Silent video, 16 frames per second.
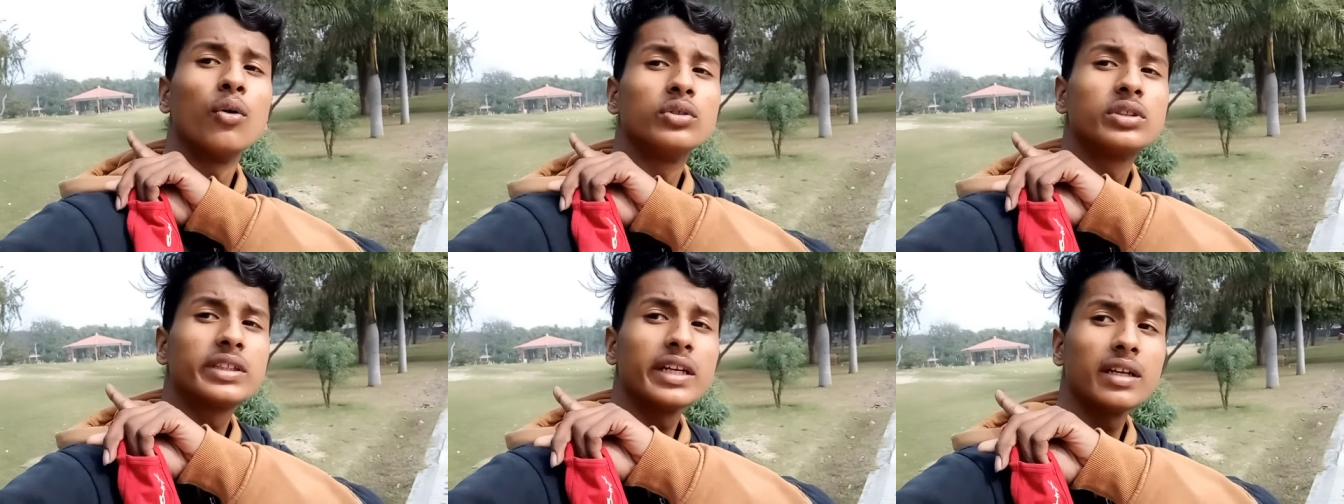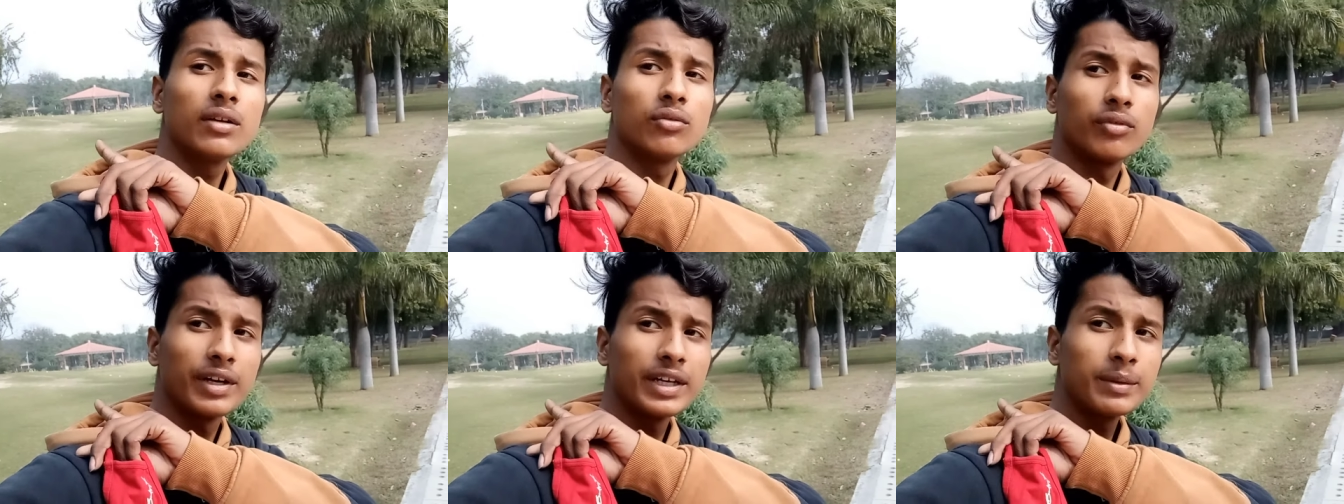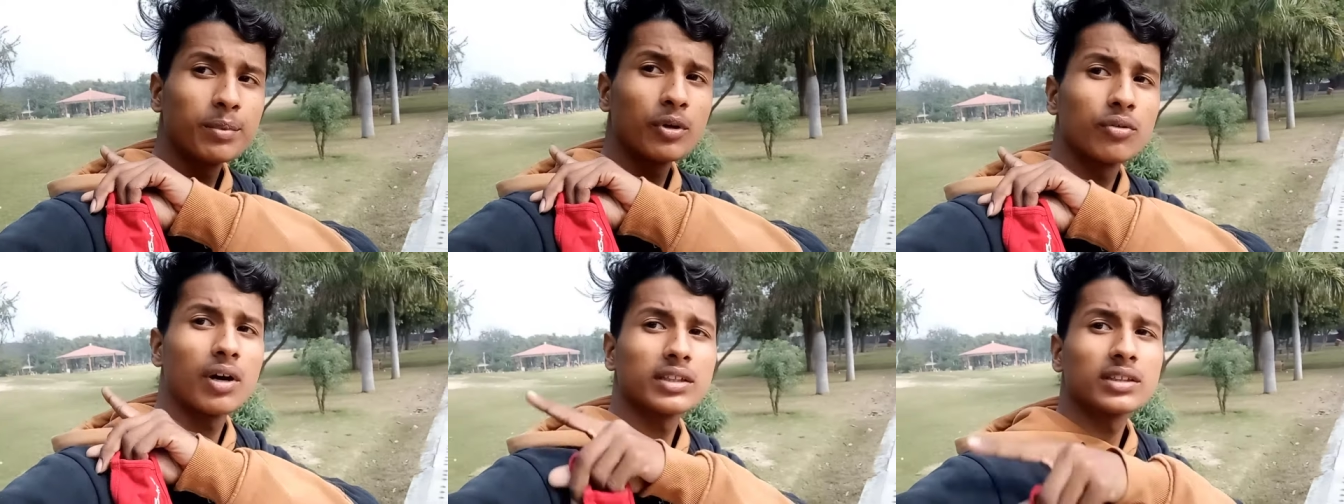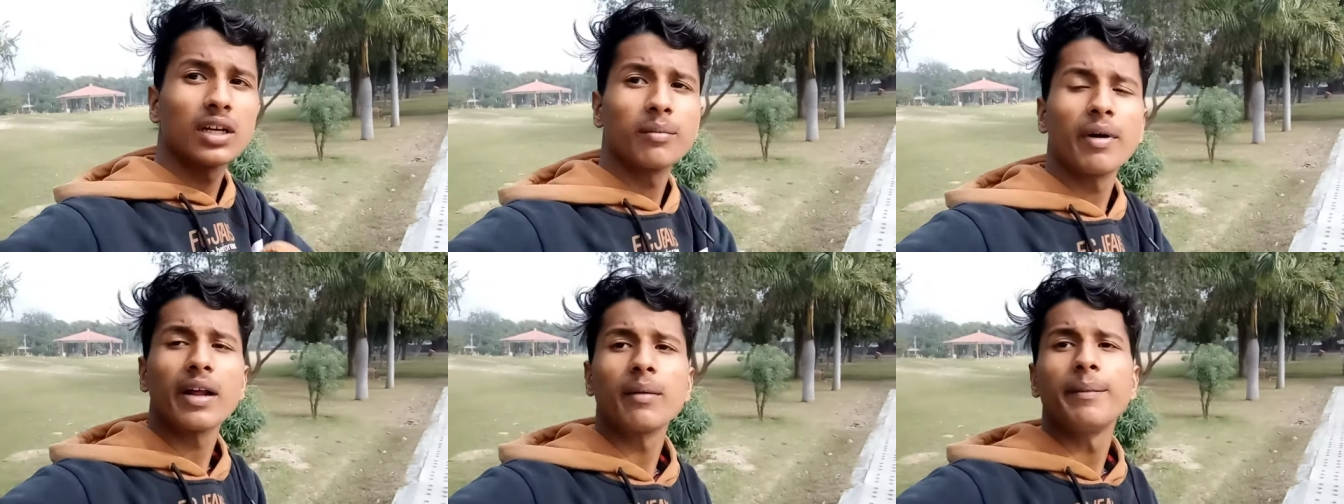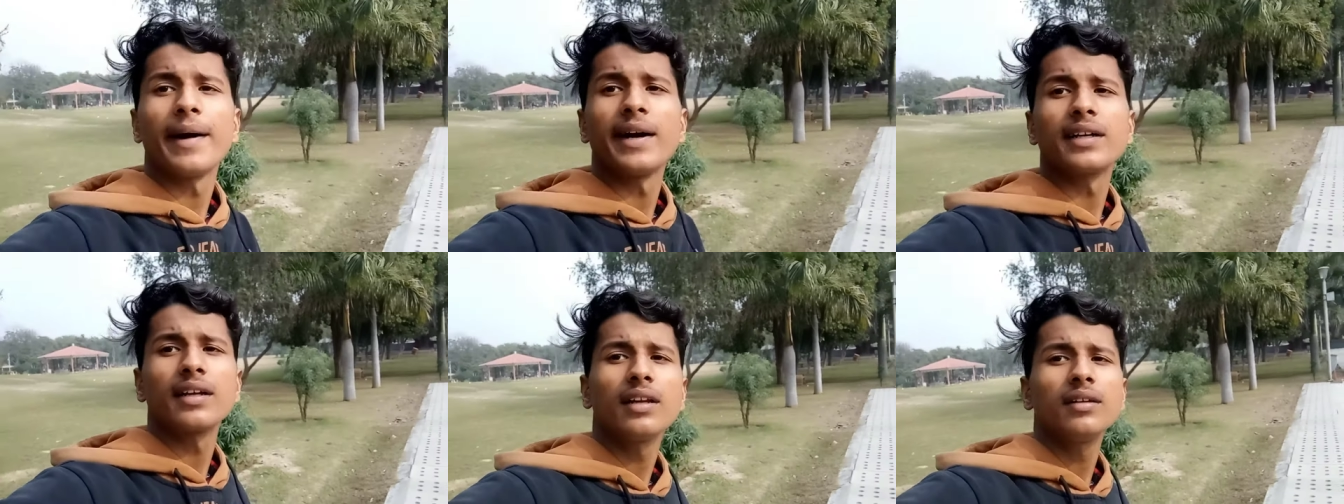उसके वहीं पे हुआ था हमारा
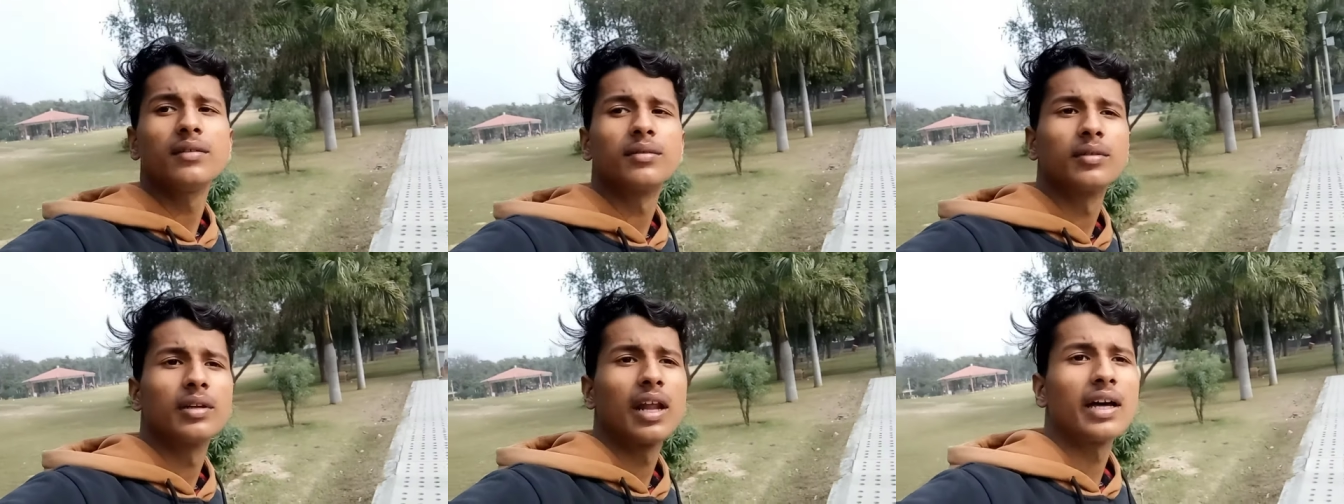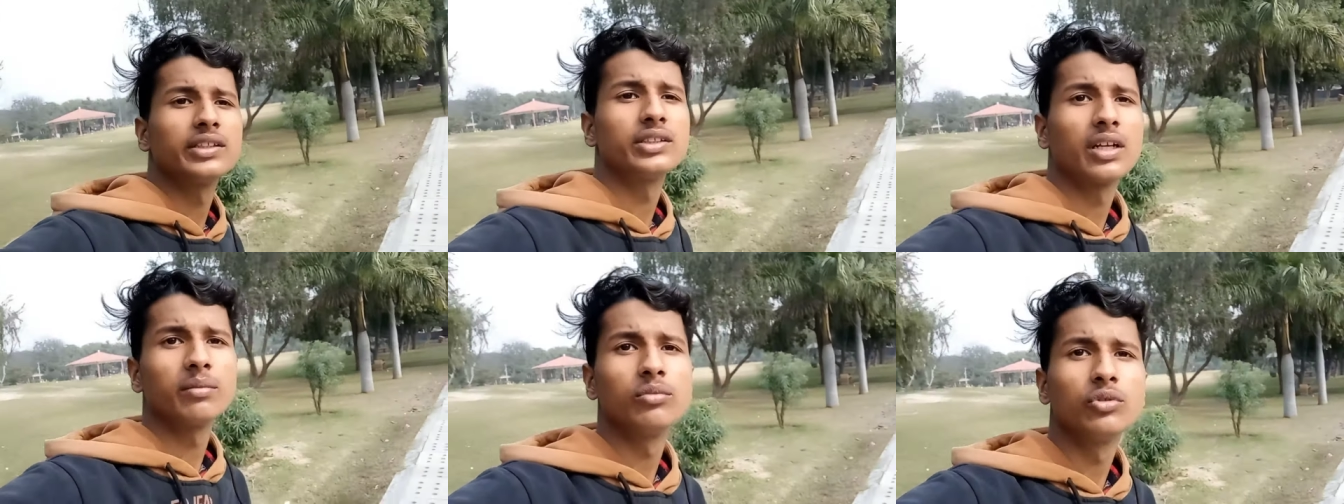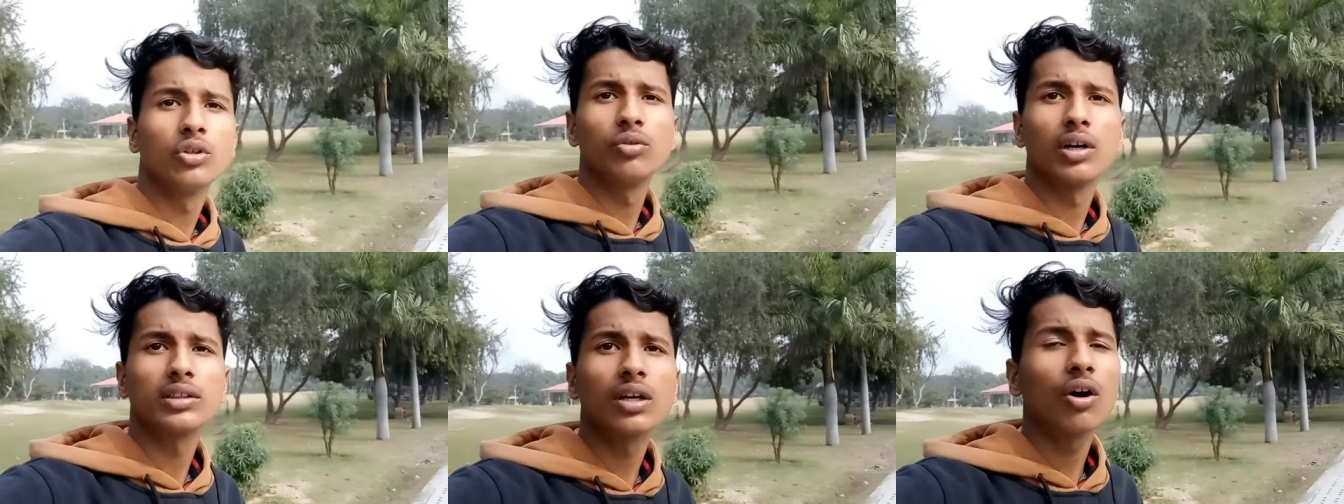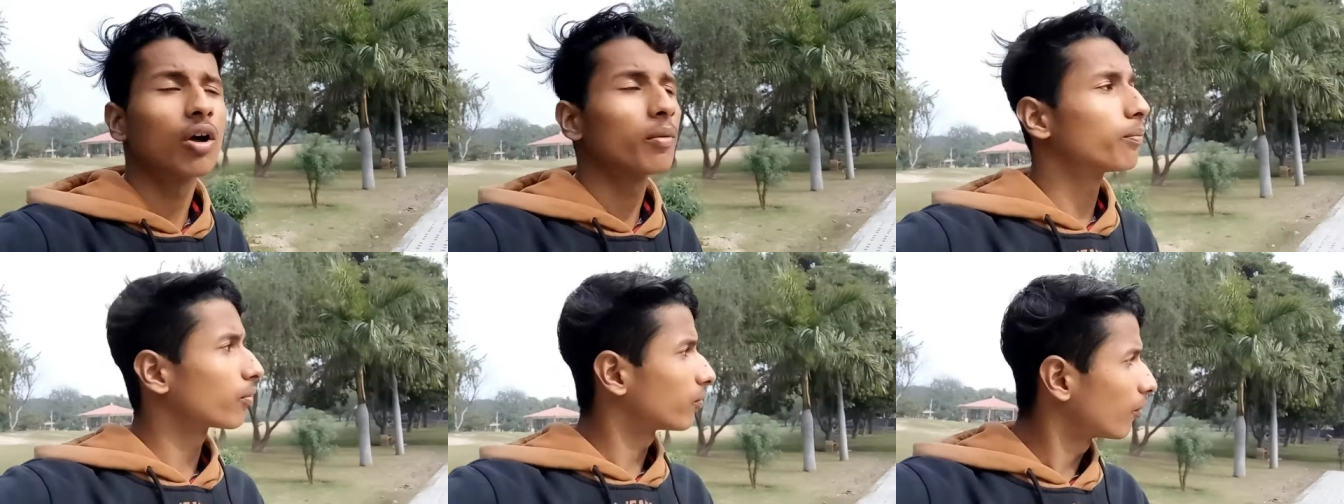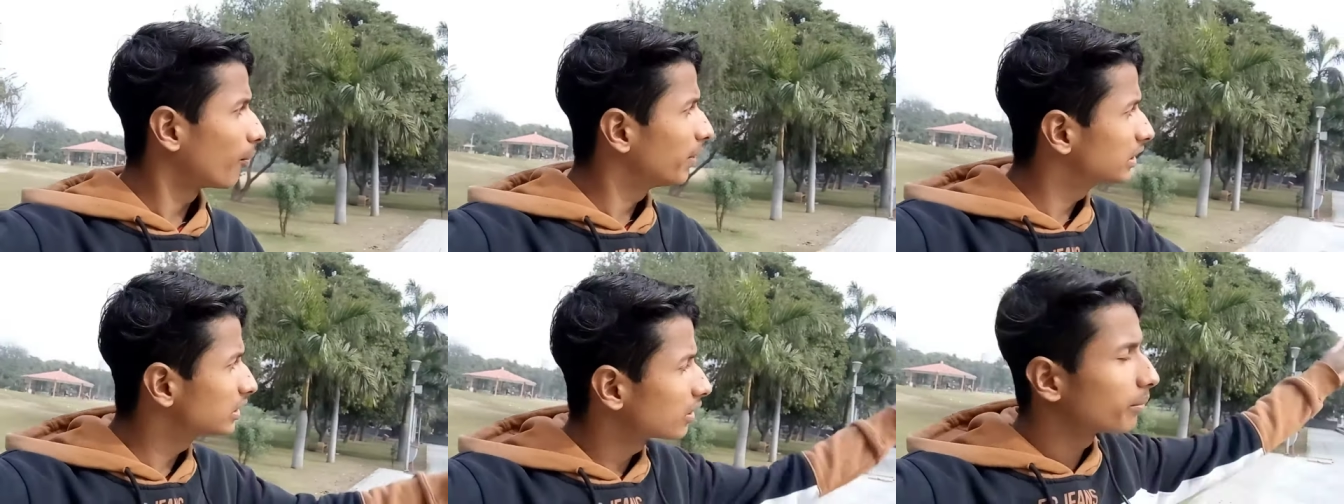बैटल लास्ट टाइम जो हुआ था और
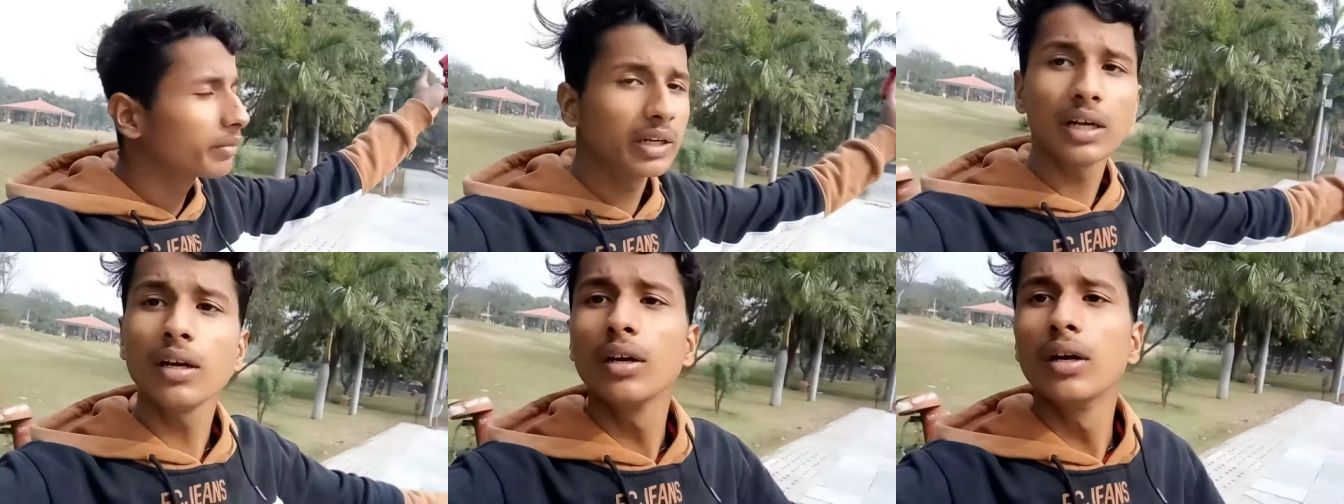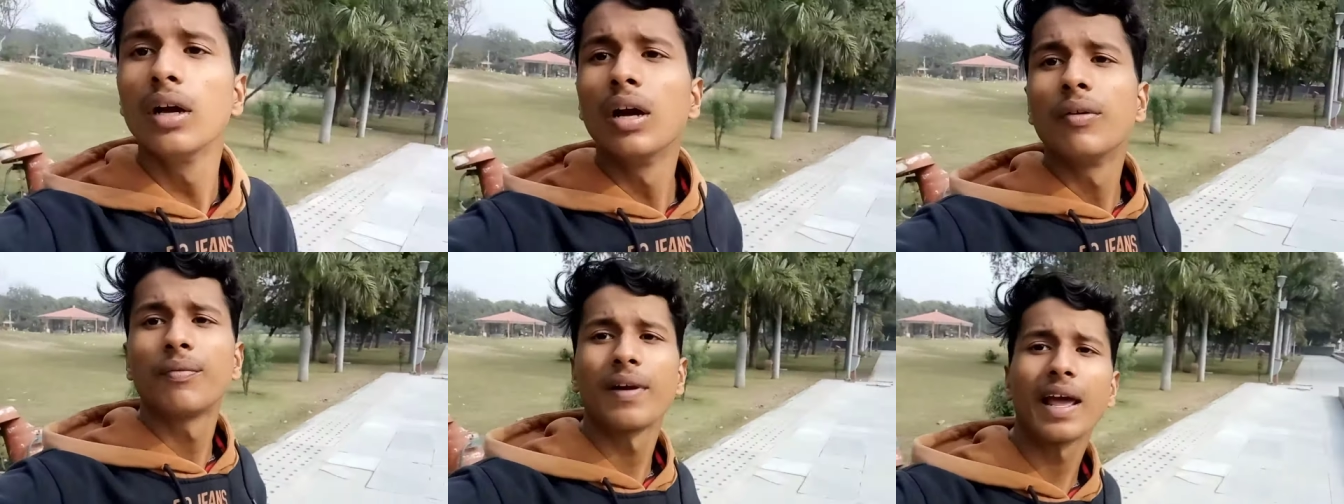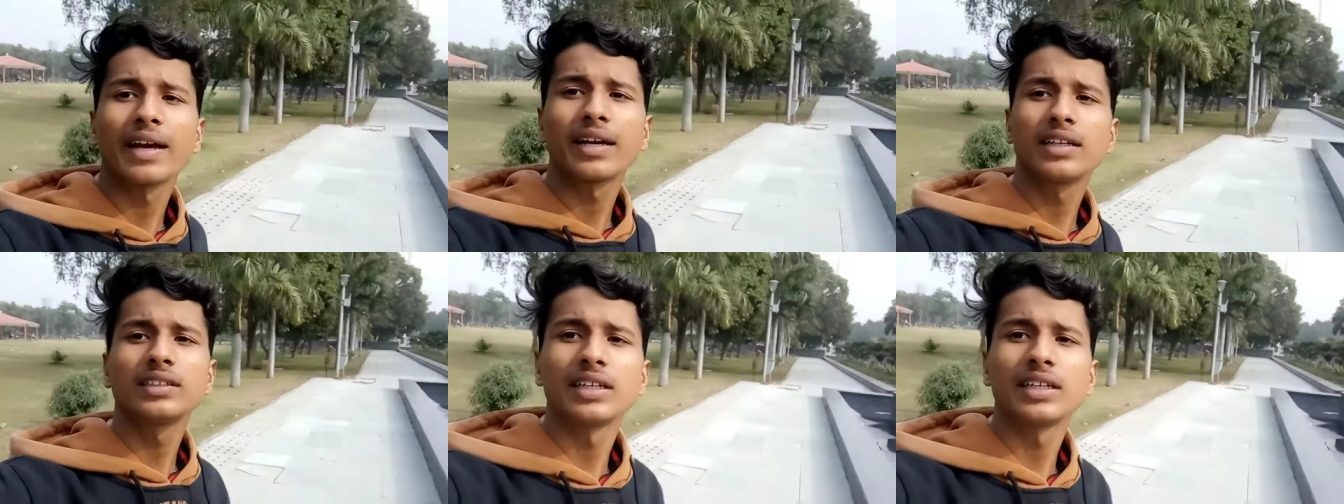परफॉर्मेंस हमने फ्लैग